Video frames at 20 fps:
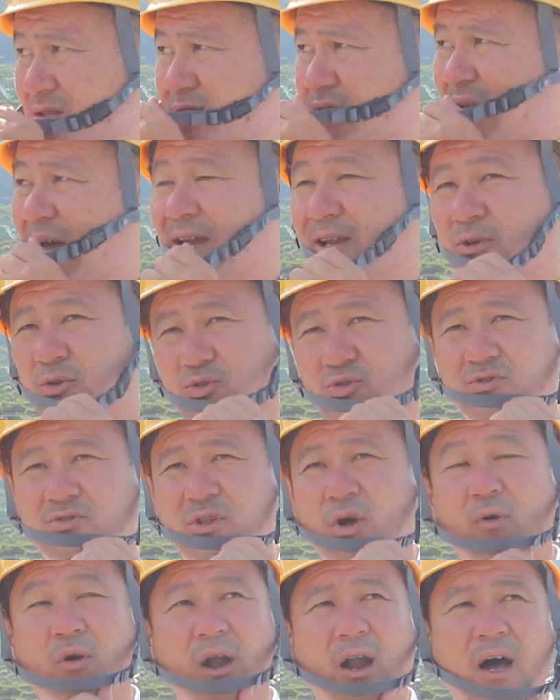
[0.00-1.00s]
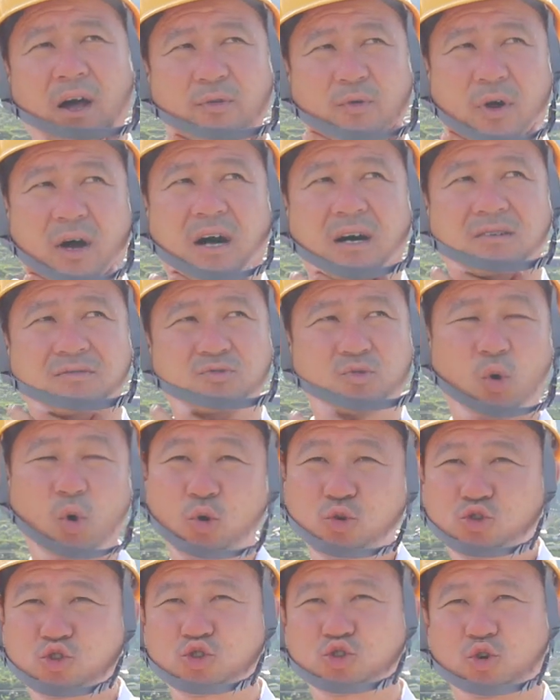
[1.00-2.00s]
材料作ったろうかなとか
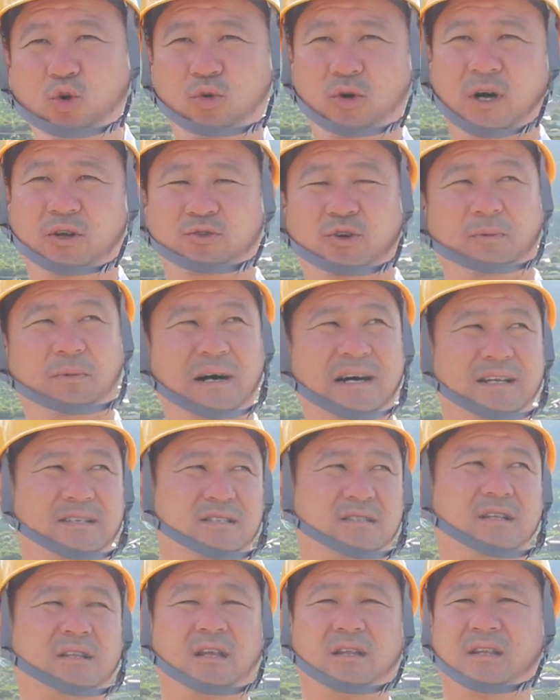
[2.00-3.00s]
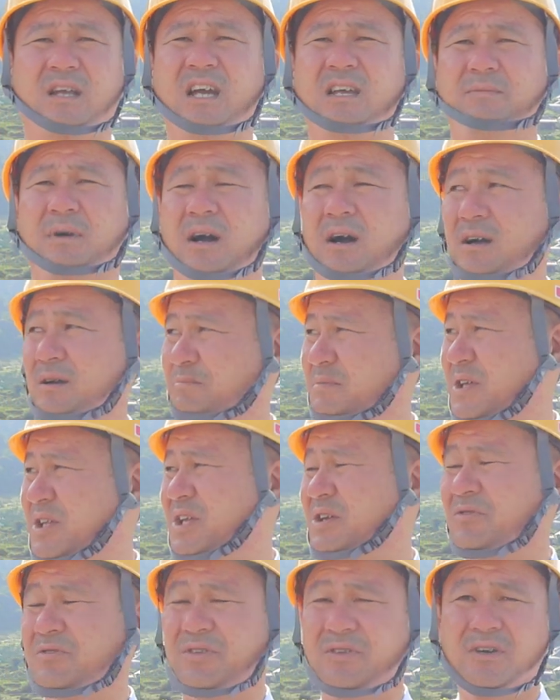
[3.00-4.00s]
道具作ろうかとかも話出てんな今
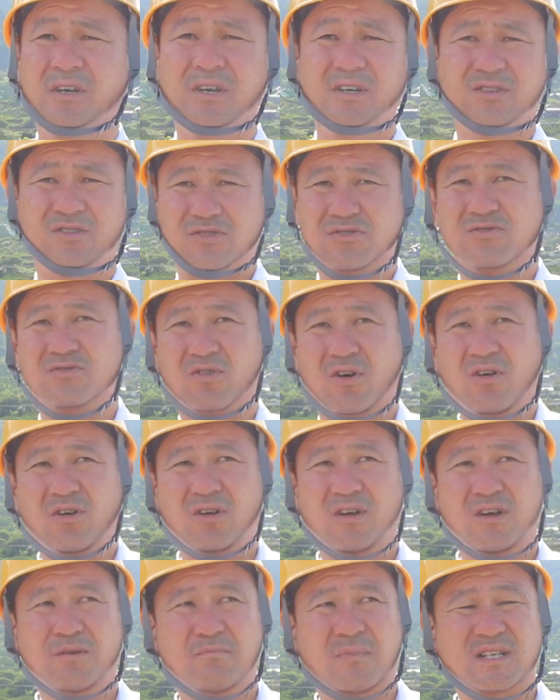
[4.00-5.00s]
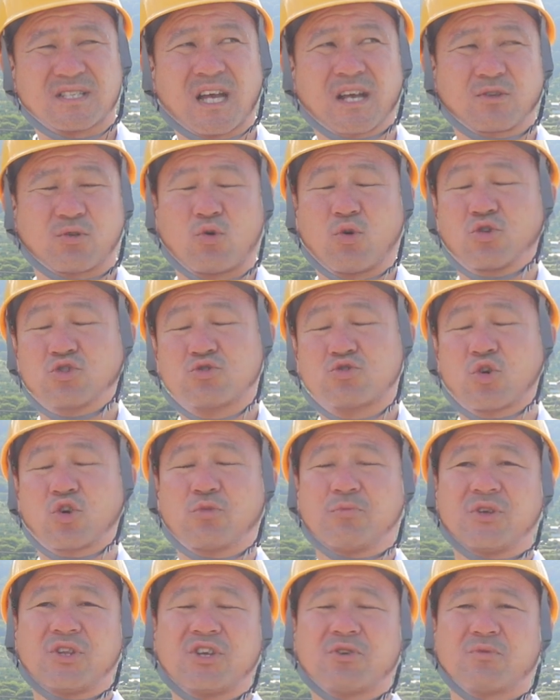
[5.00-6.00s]
ミーティングすると、まあ、社員とこういうそ
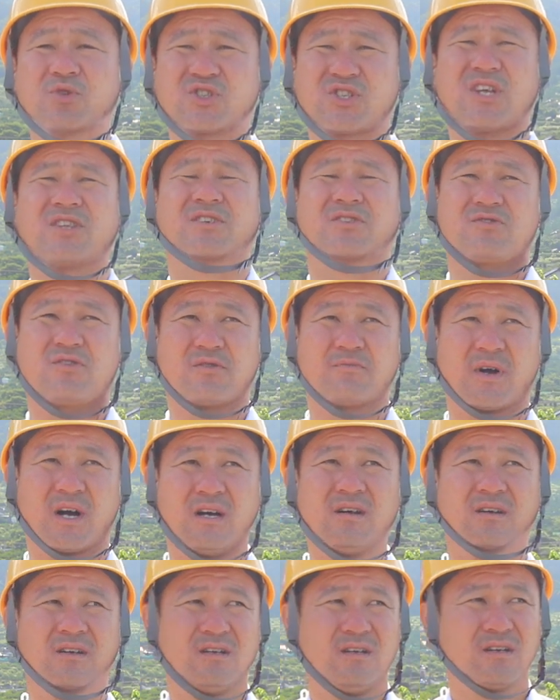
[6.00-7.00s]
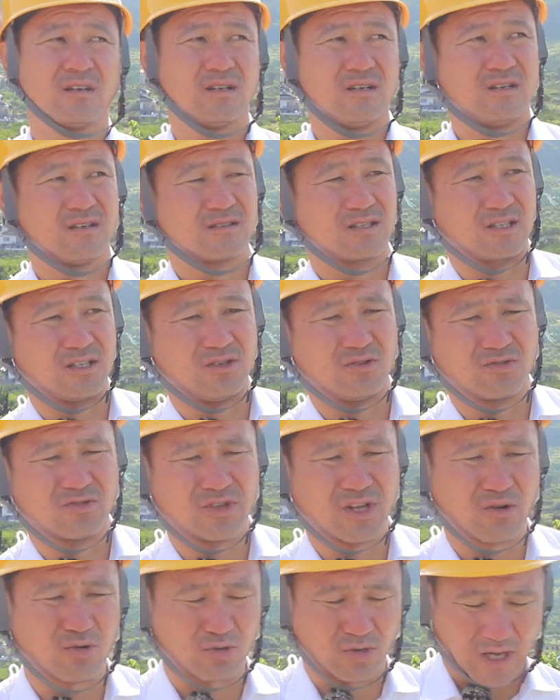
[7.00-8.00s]
ういうミーティングもしてんですよ今だっていろ
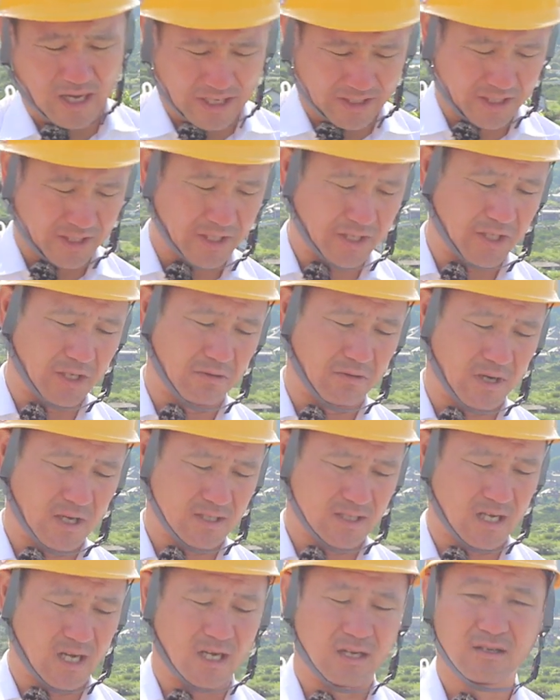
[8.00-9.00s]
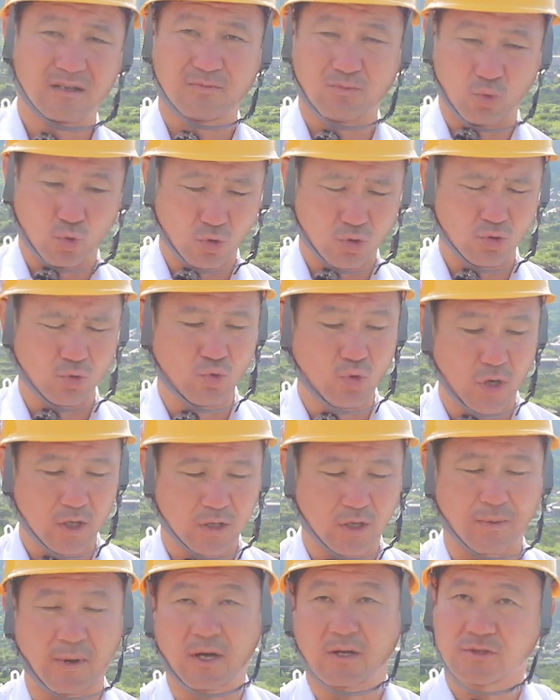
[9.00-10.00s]
んなことがアイデア出てるからさうわ
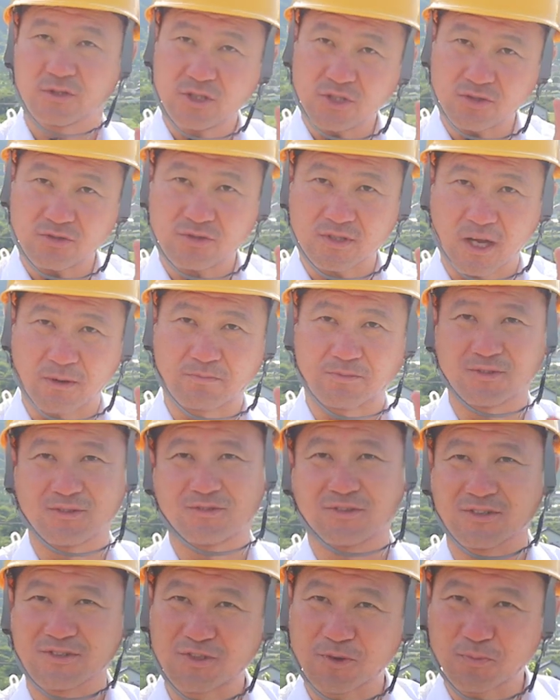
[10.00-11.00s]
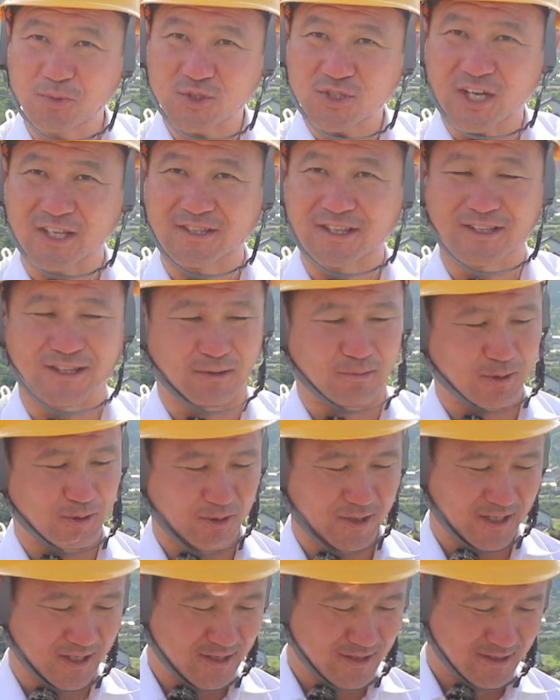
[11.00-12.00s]
やば23分これストップウォッチ買ったんだわ
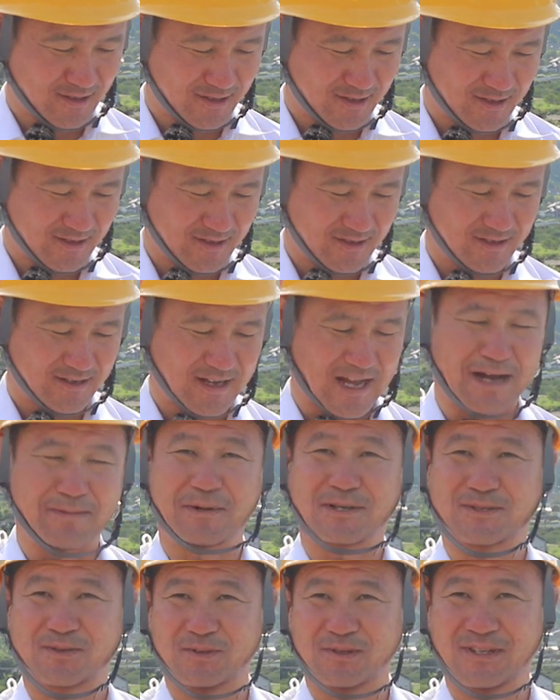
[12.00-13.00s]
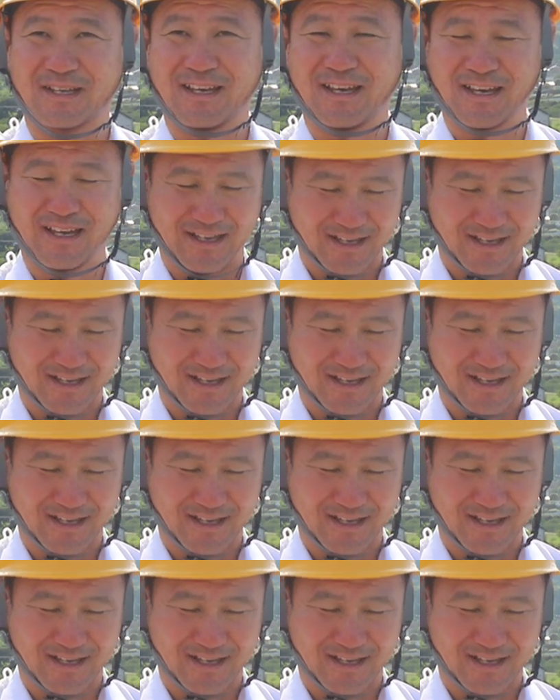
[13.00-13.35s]
俺アマゾンで